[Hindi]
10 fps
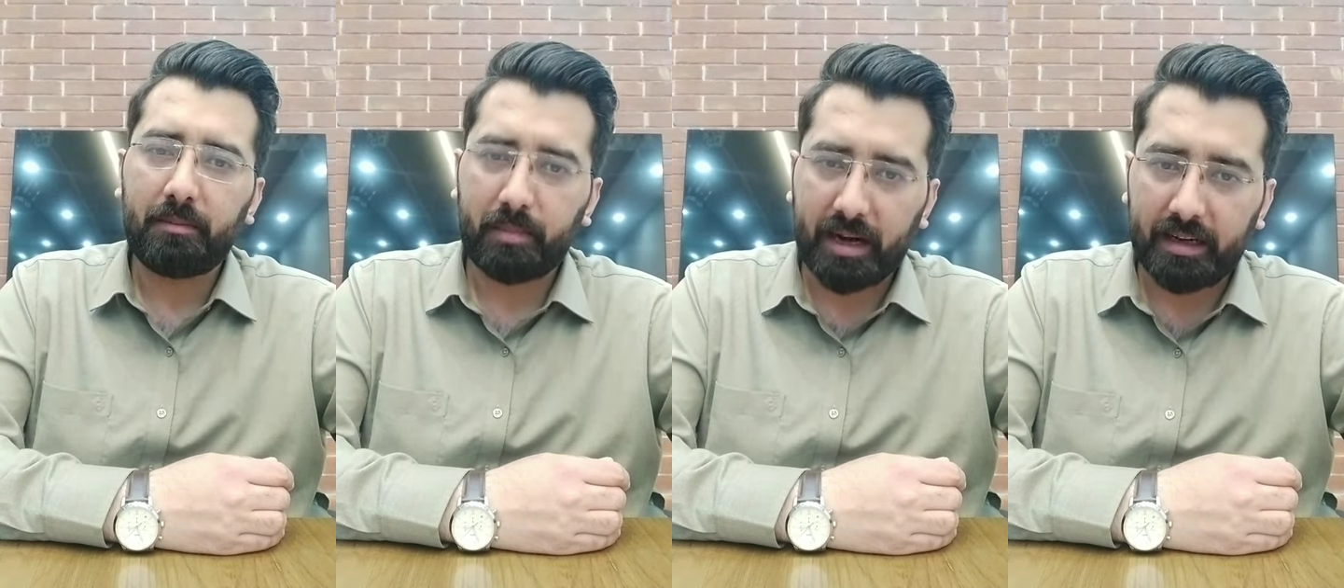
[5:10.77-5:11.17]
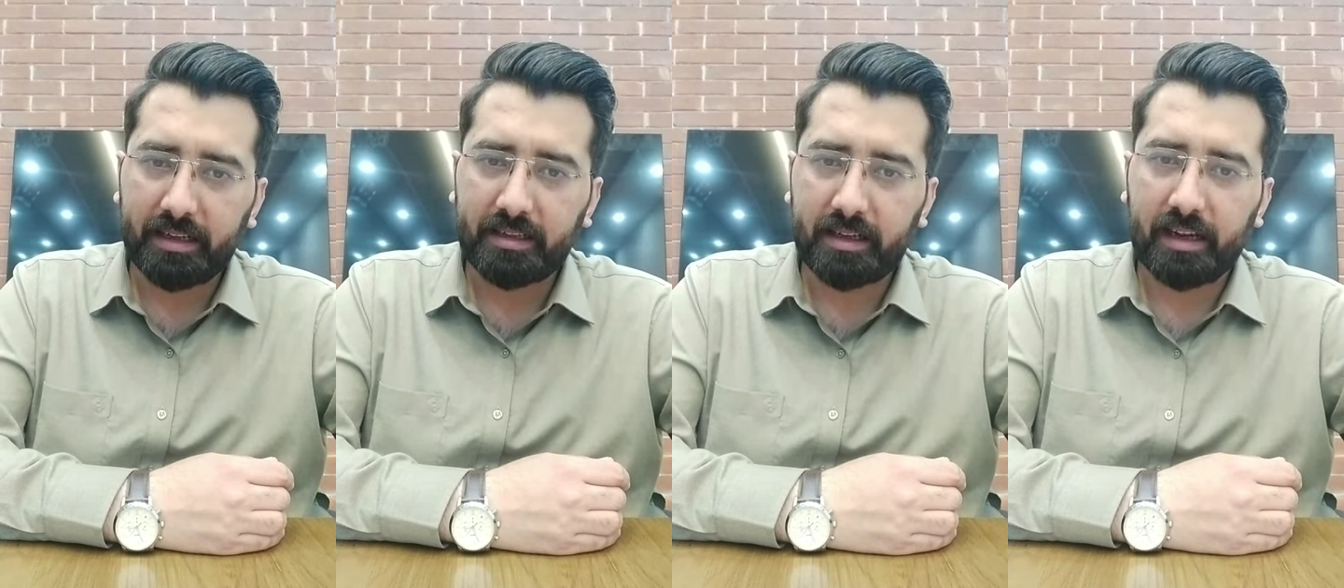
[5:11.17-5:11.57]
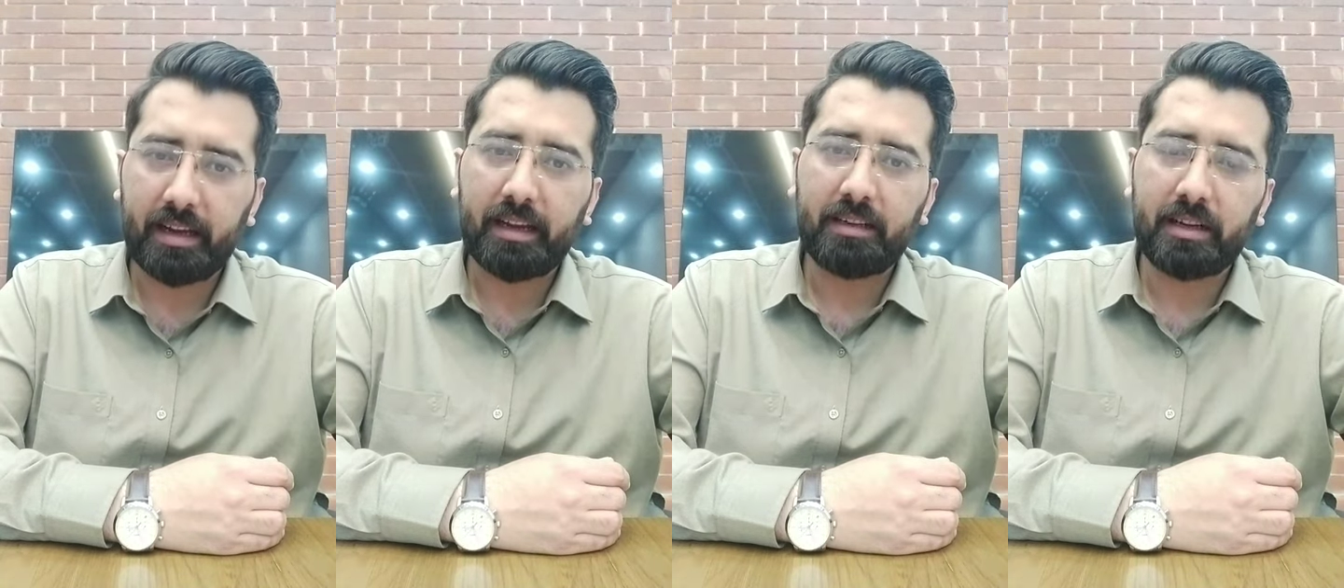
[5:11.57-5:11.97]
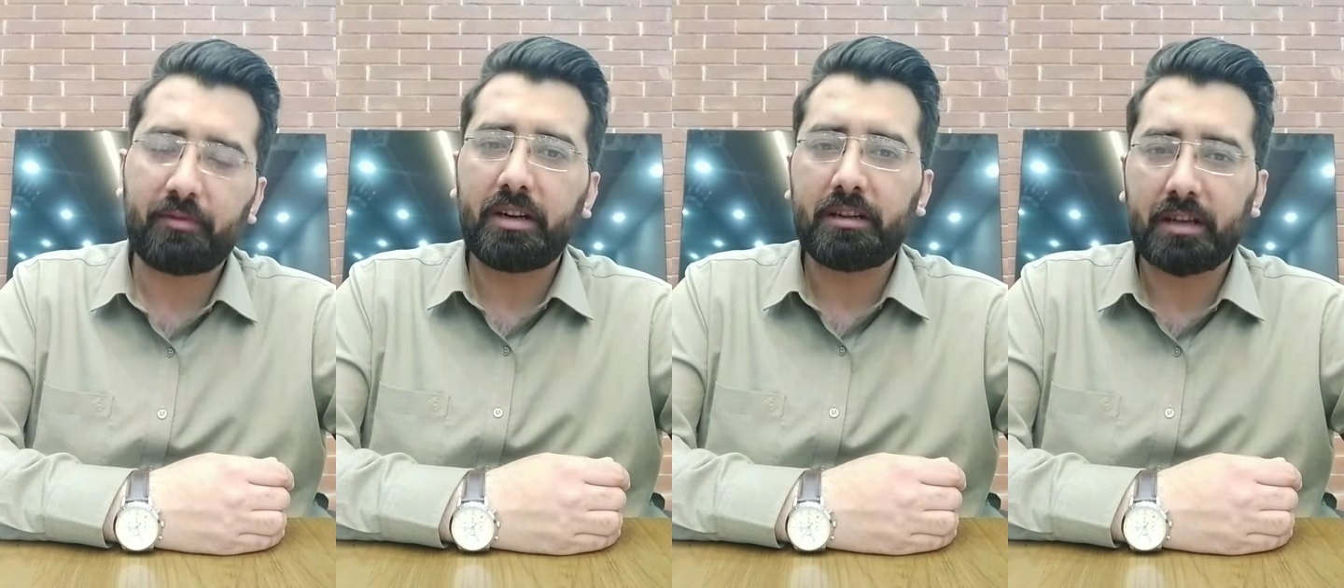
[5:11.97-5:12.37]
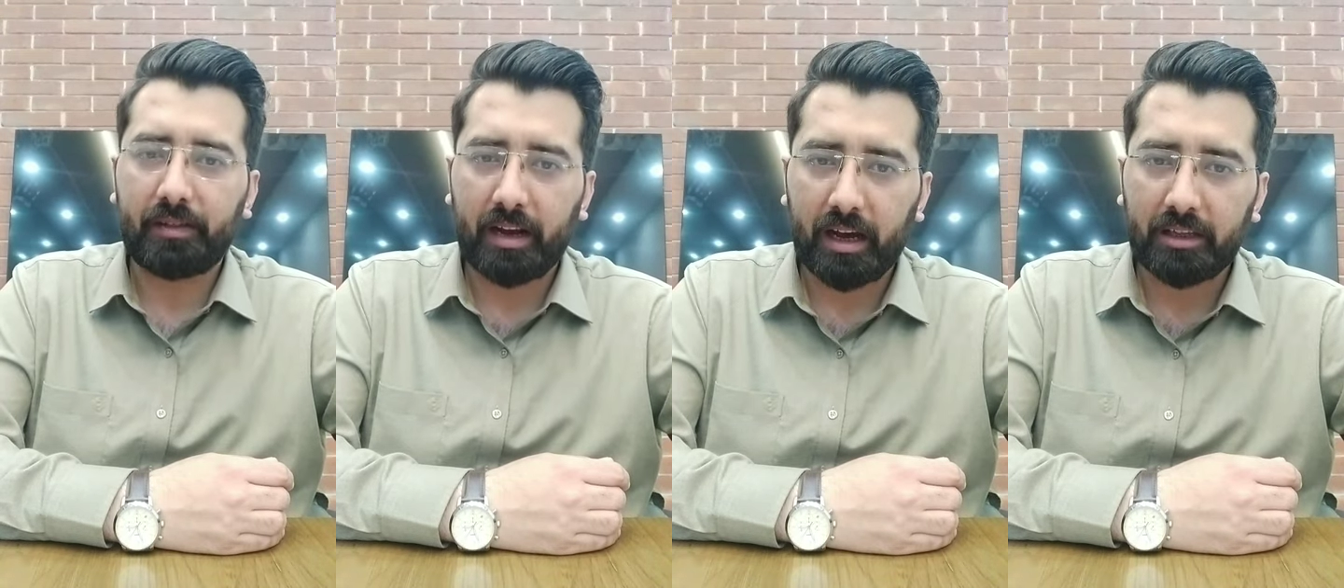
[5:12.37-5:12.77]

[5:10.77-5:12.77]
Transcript: प्रैक्टिस के लिए डिफरेंट सवाल